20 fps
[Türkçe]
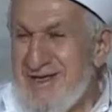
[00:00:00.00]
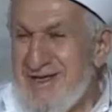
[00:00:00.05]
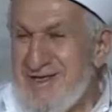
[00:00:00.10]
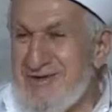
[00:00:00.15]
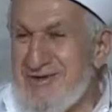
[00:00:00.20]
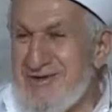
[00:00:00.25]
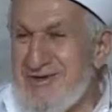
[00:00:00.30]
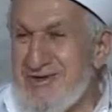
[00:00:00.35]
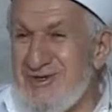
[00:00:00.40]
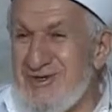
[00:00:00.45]

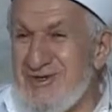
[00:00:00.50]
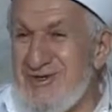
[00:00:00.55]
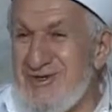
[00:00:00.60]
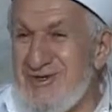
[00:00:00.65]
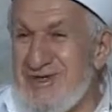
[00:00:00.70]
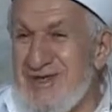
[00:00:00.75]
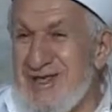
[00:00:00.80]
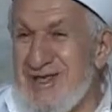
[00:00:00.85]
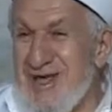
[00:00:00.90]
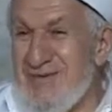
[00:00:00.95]

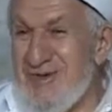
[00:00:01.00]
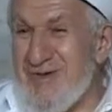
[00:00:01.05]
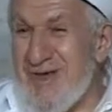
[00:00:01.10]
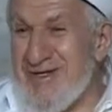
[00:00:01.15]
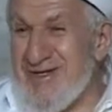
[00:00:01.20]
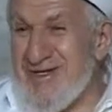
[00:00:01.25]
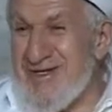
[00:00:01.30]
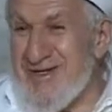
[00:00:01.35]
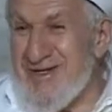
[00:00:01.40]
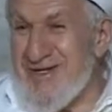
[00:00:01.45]
Susuzluğunu
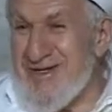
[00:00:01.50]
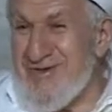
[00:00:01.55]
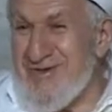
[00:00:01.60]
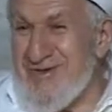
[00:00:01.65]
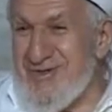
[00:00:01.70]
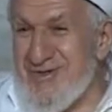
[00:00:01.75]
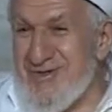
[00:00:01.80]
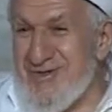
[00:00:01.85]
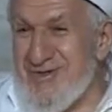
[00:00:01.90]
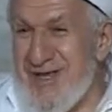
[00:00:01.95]
gidermek için
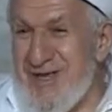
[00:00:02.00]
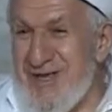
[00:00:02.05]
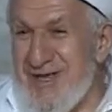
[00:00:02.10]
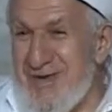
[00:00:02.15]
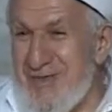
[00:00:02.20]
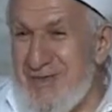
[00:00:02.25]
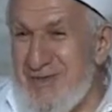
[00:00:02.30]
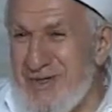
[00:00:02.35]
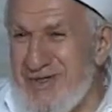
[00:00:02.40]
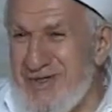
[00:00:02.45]
üzümleri
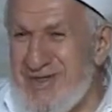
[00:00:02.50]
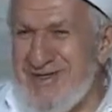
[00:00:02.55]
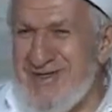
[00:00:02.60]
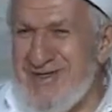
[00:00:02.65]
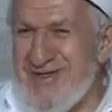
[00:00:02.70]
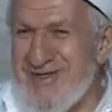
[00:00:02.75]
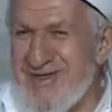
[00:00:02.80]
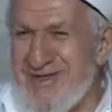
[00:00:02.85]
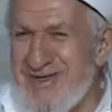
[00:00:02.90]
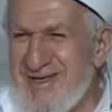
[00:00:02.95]
yemiş.
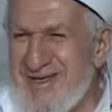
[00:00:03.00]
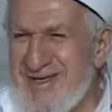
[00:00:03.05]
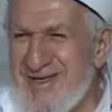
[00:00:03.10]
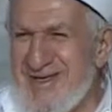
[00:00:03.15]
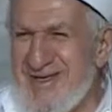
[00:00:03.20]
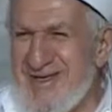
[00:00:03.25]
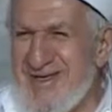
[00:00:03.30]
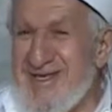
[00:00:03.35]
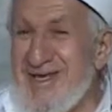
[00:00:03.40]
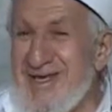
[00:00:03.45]

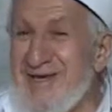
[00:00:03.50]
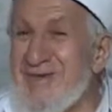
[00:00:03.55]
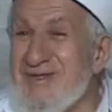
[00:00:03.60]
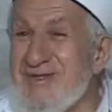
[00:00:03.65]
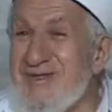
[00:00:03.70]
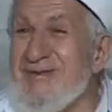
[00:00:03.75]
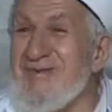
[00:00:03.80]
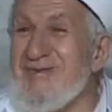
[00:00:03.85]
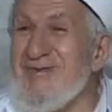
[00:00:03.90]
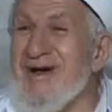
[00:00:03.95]

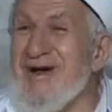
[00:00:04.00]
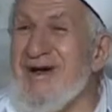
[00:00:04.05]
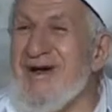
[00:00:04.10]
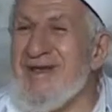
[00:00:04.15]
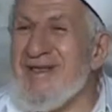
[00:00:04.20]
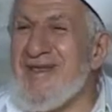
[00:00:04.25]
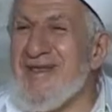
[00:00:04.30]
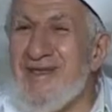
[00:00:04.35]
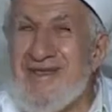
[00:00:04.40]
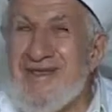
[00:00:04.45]
Yemiş ama
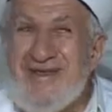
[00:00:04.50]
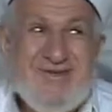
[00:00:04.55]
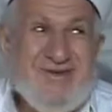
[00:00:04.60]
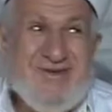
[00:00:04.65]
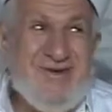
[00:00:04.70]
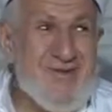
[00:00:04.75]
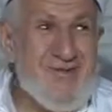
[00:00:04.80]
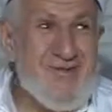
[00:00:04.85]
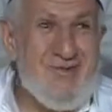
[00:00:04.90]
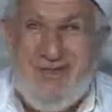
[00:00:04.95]

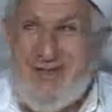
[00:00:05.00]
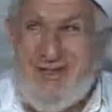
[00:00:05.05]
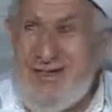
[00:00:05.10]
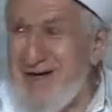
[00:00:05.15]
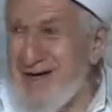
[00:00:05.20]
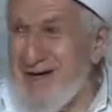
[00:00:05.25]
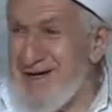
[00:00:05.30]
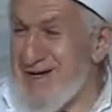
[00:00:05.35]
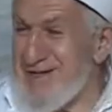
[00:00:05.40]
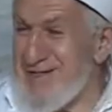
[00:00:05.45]

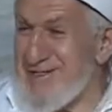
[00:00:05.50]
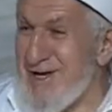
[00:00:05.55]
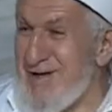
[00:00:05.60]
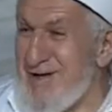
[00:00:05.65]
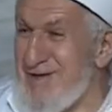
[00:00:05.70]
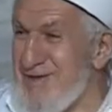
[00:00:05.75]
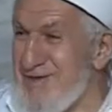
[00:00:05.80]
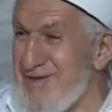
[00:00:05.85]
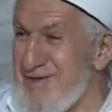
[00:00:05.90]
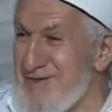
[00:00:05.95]
sormuşlar
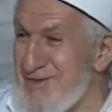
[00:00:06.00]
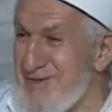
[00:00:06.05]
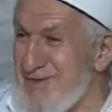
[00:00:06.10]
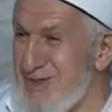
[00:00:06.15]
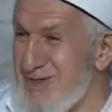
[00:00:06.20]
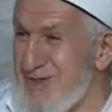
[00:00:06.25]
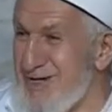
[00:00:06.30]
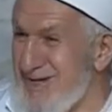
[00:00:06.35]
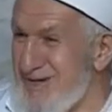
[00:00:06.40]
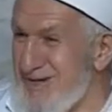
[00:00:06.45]
kaça
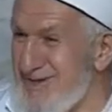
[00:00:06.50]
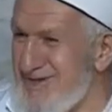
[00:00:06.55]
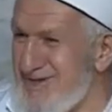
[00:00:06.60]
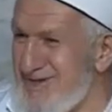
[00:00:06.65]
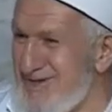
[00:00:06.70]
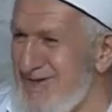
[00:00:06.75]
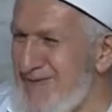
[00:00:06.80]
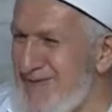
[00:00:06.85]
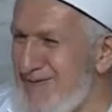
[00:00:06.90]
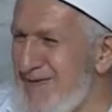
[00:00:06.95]
üzüm
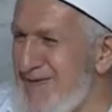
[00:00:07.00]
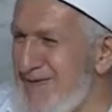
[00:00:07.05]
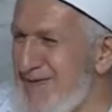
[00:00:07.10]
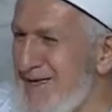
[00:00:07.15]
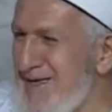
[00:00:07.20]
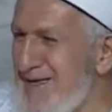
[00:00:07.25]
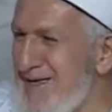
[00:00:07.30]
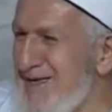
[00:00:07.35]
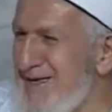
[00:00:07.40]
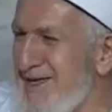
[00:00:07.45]
kilosu.
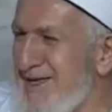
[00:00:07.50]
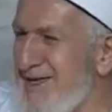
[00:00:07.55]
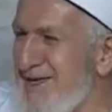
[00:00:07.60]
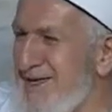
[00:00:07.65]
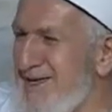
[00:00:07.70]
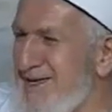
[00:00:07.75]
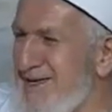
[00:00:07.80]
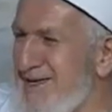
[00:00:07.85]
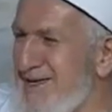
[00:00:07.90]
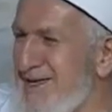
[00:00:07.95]

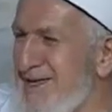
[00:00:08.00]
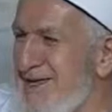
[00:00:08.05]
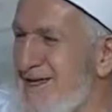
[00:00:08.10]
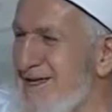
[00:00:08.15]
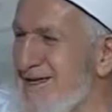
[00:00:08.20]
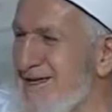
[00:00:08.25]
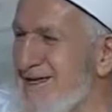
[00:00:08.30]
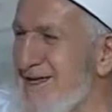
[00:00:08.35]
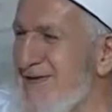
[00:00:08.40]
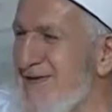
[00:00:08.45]

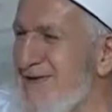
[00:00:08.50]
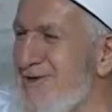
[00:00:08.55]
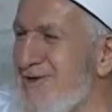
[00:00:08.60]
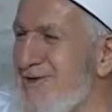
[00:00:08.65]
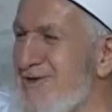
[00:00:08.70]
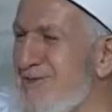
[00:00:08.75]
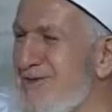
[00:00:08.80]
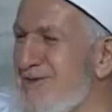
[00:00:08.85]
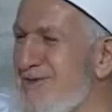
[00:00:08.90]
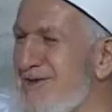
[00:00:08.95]
Yedikleri
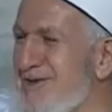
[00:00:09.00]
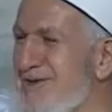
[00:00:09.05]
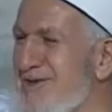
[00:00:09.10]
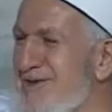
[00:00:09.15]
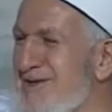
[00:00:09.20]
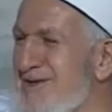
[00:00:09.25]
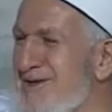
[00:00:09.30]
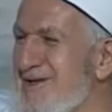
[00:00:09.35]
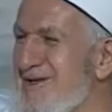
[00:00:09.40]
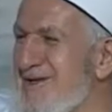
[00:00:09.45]
üzümün
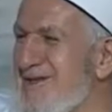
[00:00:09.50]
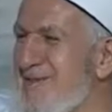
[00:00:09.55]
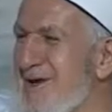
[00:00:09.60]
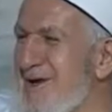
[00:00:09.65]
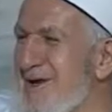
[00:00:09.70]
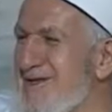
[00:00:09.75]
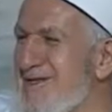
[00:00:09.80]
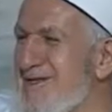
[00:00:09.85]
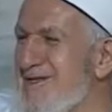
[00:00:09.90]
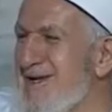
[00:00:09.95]

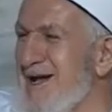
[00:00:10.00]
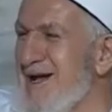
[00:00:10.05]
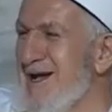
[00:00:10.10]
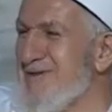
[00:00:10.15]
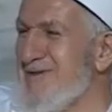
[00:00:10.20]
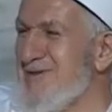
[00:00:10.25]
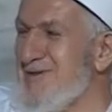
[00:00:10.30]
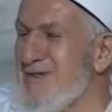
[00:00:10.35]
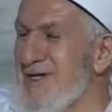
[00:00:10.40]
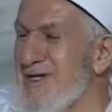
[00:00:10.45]
parasını
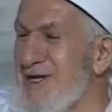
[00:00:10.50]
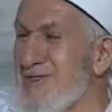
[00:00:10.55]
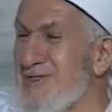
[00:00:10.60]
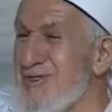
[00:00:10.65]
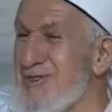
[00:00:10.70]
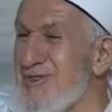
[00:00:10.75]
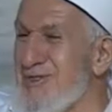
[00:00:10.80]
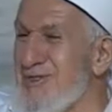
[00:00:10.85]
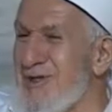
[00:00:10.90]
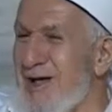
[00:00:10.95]
asmışlar
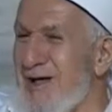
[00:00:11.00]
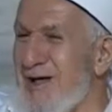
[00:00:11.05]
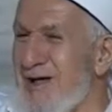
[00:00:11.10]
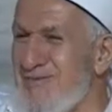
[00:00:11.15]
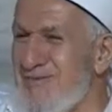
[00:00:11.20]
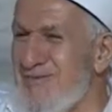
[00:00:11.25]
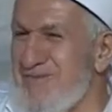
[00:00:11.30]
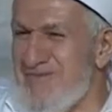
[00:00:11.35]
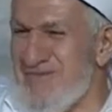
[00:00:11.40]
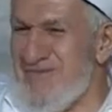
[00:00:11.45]
çubuğa.
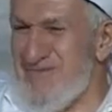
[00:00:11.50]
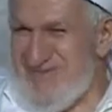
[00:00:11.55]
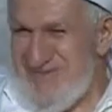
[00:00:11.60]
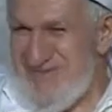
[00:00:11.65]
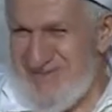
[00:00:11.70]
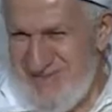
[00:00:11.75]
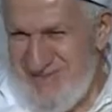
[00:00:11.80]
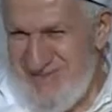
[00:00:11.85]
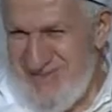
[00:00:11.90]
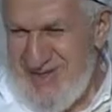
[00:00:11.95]

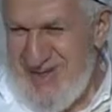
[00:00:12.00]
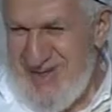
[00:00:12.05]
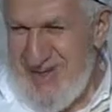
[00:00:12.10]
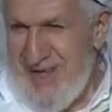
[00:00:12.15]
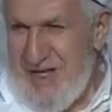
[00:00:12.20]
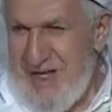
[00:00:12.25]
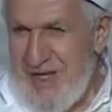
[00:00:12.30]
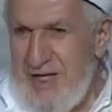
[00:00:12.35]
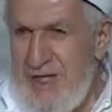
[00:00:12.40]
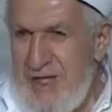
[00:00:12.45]

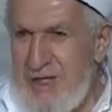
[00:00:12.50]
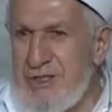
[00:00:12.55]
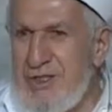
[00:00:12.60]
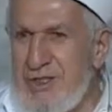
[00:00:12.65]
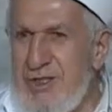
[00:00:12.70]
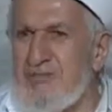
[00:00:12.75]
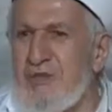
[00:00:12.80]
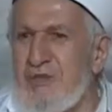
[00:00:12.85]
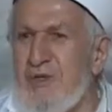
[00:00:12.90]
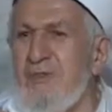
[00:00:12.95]

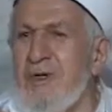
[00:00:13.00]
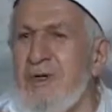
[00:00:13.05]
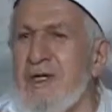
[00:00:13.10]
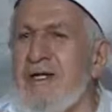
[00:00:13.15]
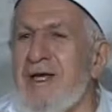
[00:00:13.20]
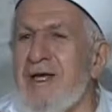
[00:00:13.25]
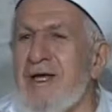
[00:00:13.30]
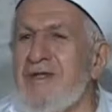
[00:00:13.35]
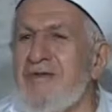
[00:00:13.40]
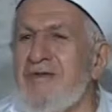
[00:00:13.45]
İşte bu
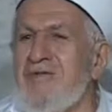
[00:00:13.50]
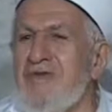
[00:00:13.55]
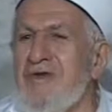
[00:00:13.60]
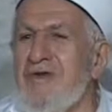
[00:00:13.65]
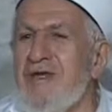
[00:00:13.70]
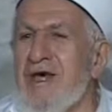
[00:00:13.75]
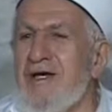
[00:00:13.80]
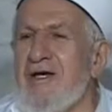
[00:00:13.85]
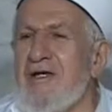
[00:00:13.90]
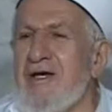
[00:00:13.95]
millet
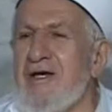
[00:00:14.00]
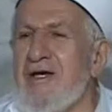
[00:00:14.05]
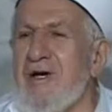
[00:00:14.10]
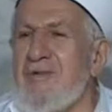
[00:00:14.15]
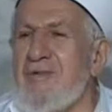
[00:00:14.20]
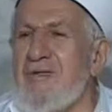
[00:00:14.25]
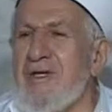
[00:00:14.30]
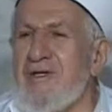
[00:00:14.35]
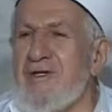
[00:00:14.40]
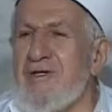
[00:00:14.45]
Viyana
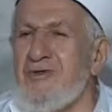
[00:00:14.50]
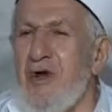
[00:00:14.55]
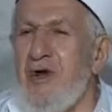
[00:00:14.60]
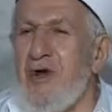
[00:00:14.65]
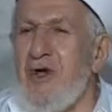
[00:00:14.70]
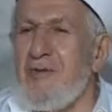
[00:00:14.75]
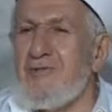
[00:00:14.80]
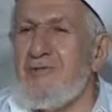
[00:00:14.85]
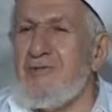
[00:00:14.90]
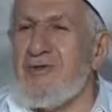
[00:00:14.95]
kapılarına
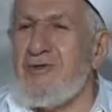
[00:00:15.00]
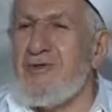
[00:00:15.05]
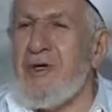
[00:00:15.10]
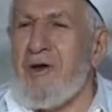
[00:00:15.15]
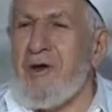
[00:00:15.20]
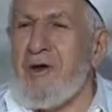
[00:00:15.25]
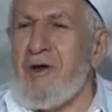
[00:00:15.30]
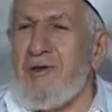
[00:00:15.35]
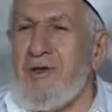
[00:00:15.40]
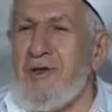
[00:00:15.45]
dayanmış
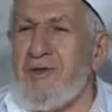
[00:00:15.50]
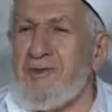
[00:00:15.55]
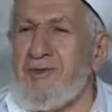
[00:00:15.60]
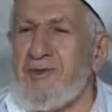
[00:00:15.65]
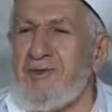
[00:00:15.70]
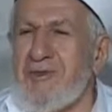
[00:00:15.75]
arkadaş.